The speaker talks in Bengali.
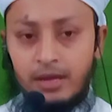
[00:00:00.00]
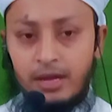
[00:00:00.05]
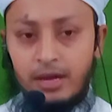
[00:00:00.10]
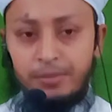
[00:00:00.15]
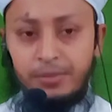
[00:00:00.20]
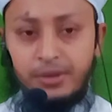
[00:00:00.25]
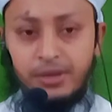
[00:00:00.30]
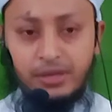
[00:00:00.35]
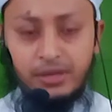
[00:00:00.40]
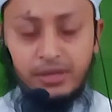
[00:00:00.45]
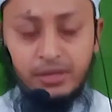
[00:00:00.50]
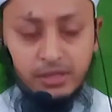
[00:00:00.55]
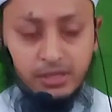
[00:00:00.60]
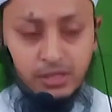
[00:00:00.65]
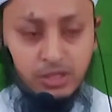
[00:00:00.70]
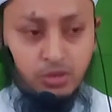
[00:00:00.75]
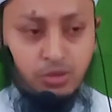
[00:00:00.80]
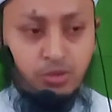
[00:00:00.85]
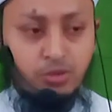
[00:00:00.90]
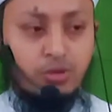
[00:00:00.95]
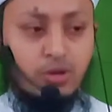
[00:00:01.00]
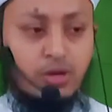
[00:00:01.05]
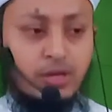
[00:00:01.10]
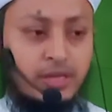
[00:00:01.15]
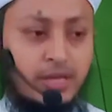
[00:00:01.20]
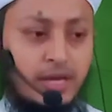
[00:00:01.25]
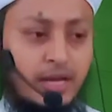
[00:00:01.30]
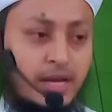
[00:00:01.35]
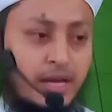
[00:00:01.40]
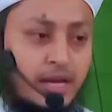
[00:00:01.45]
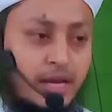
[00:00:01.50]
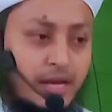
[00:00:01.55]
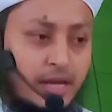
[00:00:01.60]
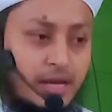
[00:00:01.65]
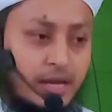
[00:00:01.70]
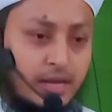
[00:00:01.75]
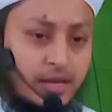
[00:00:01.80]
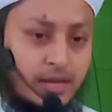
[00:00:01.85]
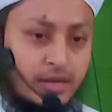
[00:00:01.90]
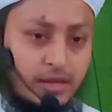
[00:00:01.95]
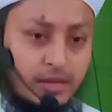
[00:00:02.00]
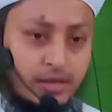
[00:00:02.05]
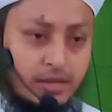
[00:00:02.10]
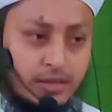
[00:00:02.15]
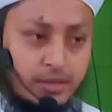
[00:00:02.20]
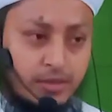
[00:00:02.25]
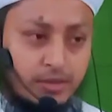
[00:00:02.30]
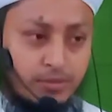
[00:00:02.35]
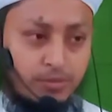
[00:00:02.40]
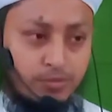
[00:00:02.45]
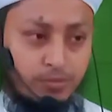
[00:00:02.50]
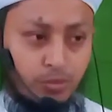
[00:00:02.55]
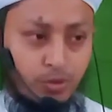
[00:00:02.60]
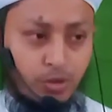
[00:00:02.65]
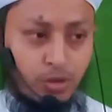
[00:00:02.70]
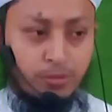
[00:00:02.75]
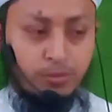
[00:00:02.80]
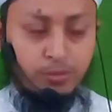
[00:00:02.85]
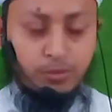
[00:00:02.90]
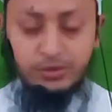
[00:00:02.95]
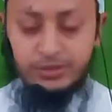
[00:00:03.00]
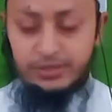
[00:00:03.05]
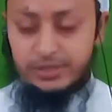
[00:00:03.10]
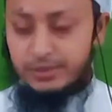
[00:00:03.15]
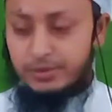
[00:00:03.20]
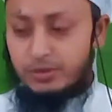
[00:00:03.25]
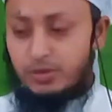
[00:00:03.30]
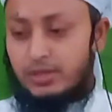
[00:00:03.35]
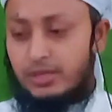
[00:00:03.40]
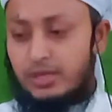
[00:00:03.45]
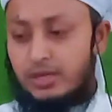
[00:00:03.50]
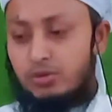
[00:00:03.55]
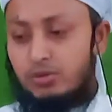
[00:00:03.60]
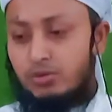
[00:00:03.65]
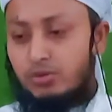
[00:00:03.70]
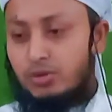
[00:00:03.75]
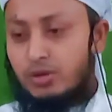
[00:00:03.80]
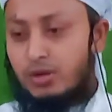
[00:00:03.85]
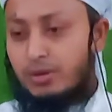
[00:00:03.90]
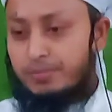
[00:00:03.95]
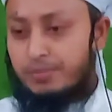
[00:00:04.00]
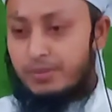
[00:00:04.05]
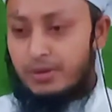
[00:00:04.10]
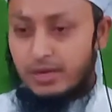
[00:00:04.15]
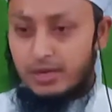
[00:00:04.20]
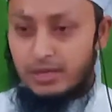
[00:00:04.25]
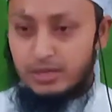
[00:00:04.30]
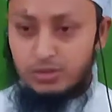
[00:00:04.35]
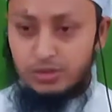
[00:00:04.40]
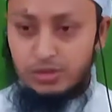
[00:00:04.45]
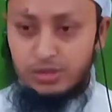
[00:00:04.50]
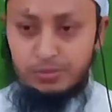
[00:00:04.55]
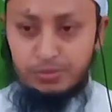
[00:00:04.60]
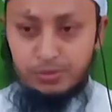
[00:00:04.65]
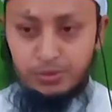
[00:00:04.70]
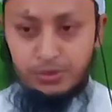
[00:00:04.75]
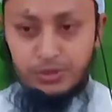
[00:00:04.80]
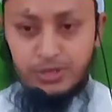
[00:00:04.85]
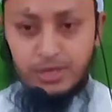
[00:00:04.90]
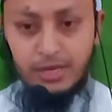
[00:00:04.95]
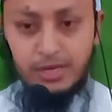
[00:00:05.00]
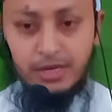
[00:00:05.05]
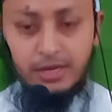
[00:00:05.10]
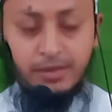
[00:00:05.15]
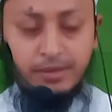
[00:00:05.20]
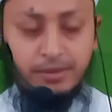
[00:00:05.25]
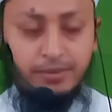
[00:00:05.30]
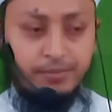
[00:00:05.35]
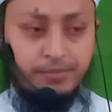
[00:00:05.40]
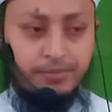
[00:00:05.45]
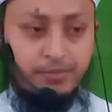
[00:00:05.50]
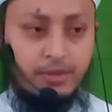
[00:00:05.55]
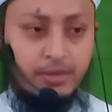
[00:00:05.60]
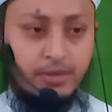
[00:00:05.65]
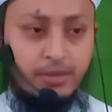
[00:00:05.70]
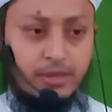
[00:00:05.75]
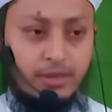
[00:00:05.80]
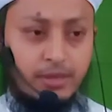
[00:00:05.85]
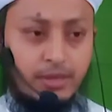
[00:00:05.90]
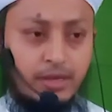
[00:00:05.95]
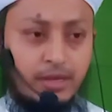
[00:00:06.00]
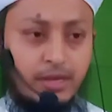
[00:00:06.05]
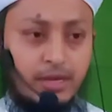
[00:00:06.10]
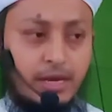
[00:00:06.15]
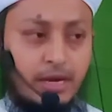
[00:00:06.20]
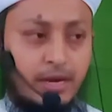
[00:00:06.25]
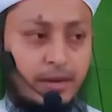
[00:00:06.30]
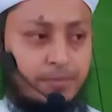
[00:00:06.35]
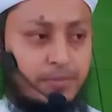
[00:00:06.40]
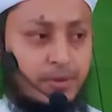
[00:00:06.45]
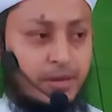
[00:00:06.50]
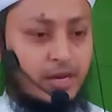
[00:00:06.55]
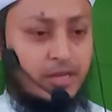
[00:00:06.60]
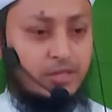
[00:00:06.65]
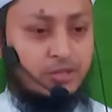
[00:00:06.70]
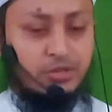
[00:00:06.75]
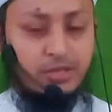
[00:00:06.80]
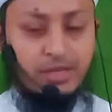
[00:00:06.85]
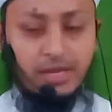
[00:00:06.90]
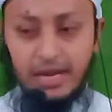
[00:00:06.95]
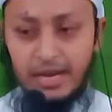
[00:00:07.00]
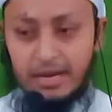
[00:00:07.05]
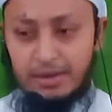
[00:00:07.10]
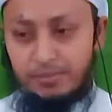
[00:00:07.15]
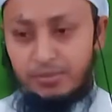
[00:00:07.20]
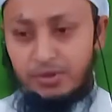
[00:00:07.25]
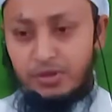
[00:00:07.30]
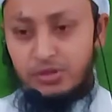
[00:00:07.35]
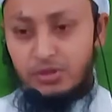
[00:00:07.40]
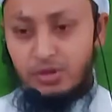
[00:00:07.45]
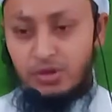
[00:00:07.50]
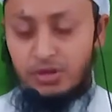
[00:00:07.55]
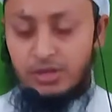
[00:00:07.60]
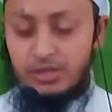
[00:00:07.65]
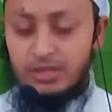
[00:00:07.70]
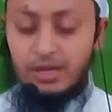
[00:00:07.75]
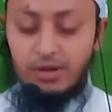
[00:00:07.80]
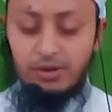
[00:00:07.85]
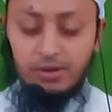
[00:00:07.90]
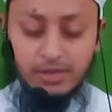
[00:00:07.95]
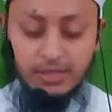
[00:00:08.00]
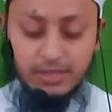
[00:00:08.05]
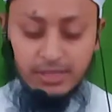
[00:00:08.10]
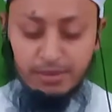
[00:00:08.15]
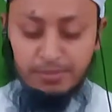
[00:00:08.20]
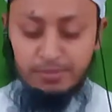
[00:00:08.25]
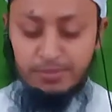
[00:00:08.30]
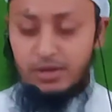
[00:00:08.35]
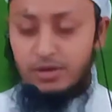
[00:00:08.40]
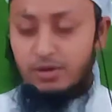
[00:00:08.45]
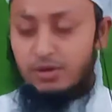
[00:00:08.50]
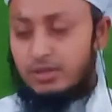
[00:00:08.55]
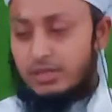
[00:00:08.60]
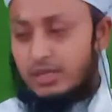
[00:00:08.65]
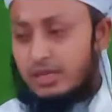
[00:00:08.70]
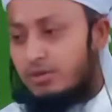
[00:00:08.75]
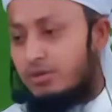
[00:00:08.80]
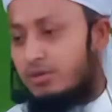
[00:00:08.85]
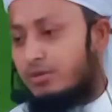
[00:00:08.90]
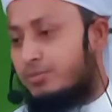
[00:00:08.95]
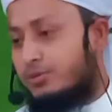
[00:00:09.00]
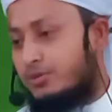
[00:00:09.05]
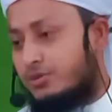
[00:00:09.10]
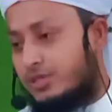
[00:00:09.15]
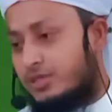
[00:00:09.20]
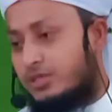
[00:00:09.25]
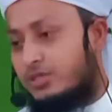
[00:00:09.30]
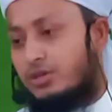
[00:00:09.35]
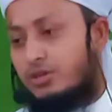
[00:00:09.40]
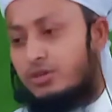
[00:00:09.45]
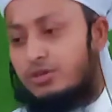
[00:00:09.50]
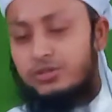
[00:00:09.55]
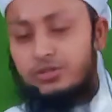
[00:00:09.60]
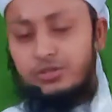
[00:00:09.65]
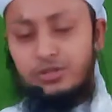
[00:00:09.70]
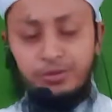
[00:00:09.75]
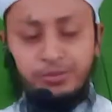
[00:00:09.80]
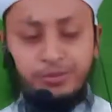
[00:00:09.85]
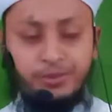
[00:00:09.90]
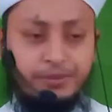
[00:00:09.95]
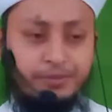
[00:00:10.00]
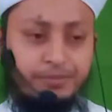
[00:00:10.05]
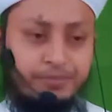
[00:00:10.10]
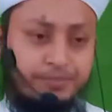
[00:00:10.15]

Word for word: আমি কিছু কথা বলবো যে কথাগুলো আপনারা যদি বোঝেন আপনারা যদি একমত হন তাহলে সামনের কথাগুলো বুঝতে সহজ হবে